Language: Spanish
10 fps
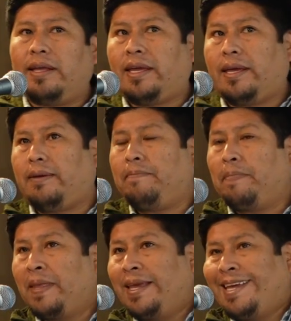
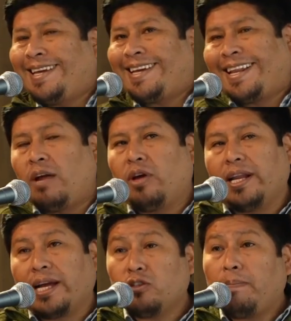eh, claro, en
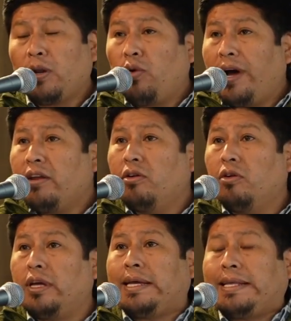el caso
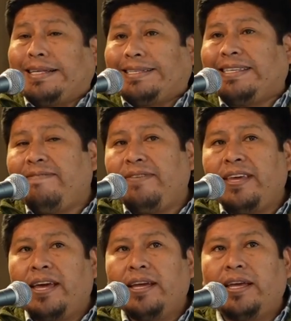peruano, si
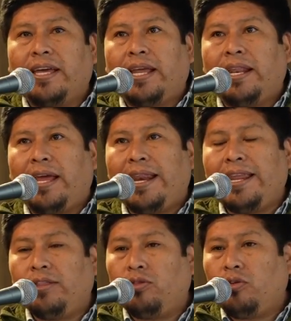bien el, el
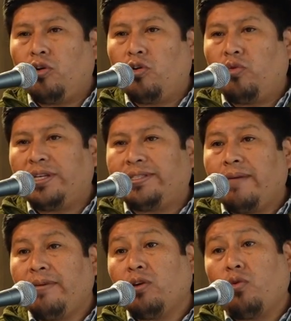litio no
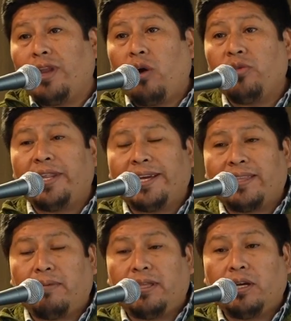está vinculado
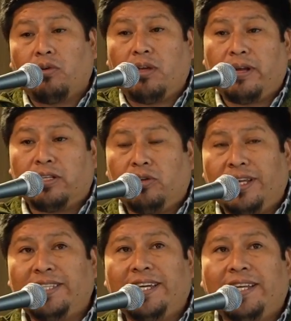directamente con
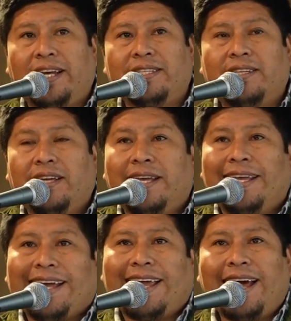inversiones chinas,
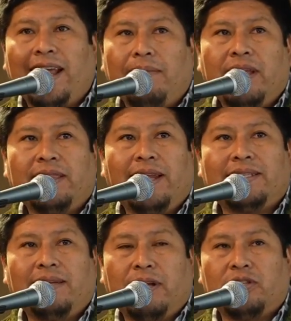claramente
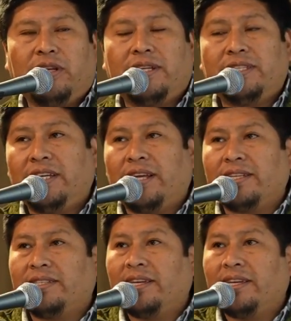las inversiones chinas